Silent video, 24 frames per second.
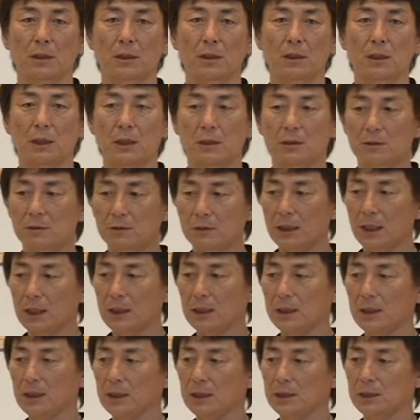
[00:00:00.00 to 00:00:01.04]
いくら
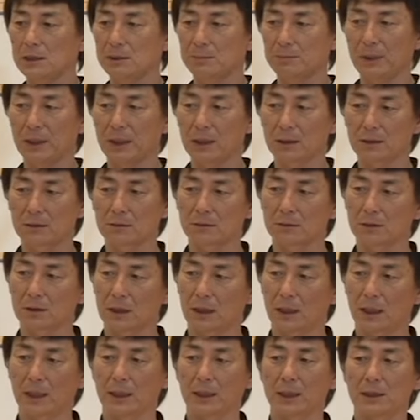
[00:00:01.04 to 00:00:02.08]
いいスパイクっていう
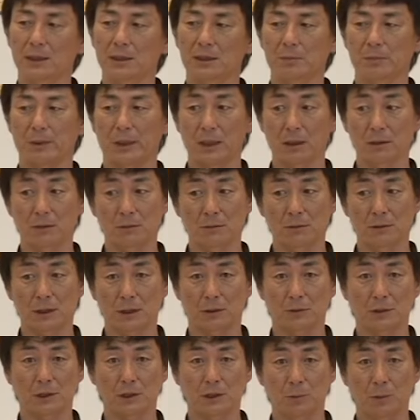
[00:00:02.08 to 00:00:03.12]
か速いスパイク打っ
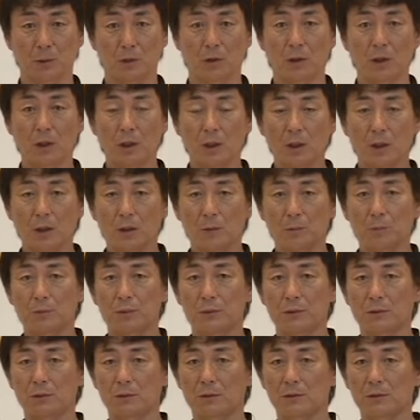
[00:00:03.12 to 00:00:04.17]
たとしても
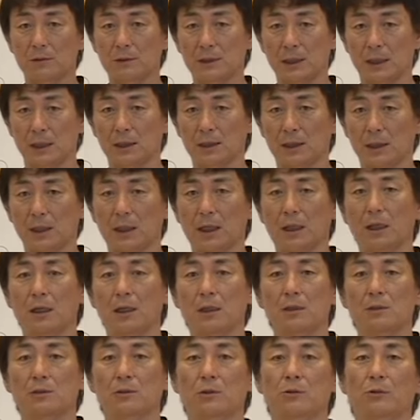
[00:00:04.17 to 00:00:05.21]
ブロックされたら
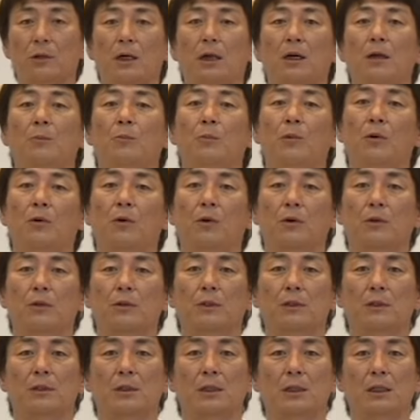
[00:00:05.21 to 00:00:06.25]
それはも
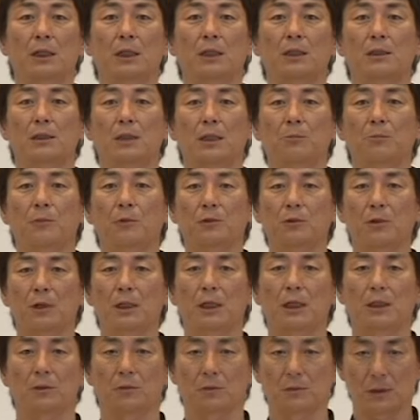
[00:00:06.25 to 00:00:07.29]
う1点も取れ
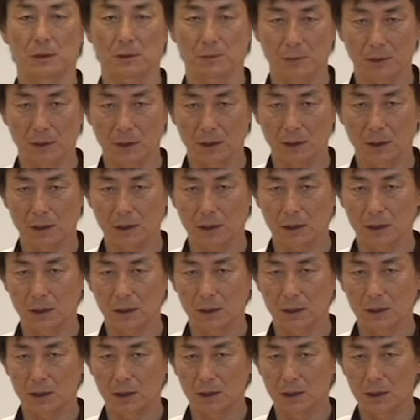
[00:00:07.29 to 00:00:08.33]
ないってことですね。
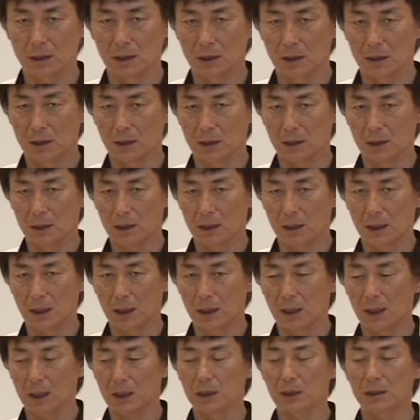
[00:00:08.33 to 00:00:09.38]

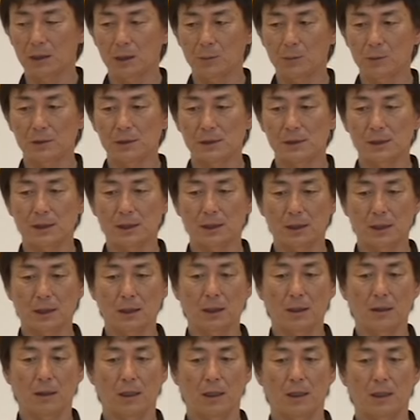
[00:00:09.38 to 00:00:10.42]
相手も常
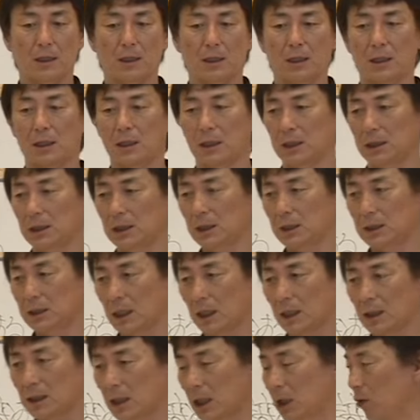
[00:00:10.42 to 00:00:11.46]
に、えー、いい
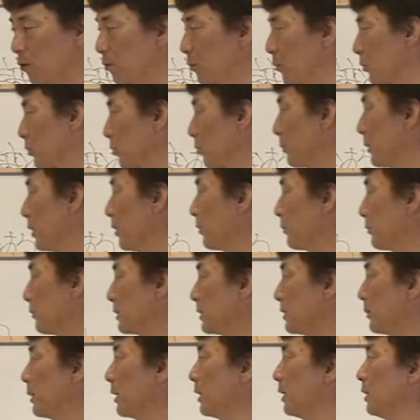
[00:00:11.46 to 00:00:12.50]
結果を求めようと
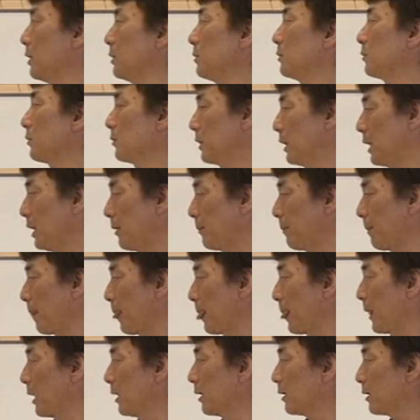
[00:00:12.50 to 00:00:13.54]
しているので
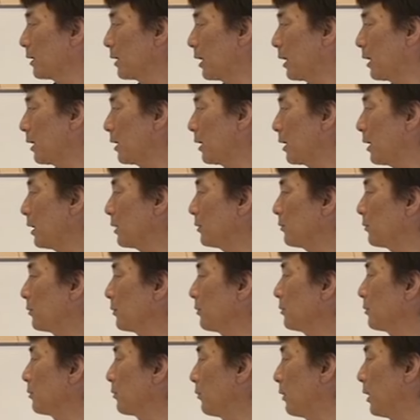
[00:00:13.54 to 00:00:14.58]
結果とい
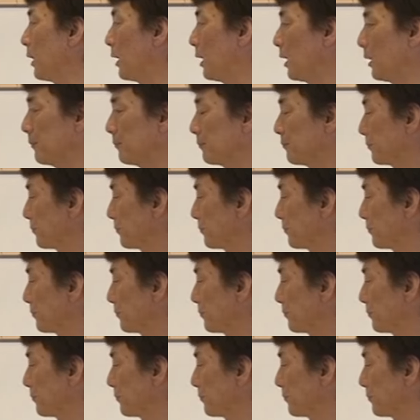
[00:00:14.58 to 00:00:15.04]
うのは